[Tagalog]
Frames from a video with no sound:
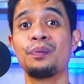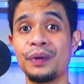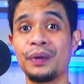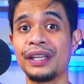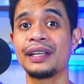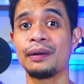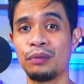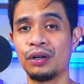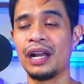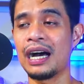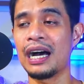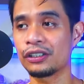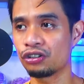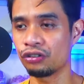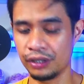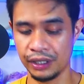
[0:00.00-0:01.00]
breathable
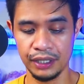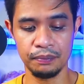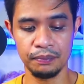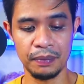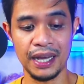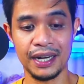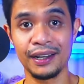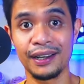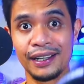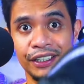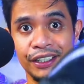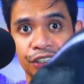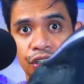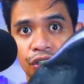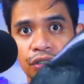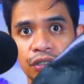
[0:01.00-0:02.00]
actually. Parang
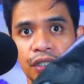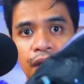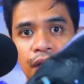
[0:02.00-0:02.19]
ganito.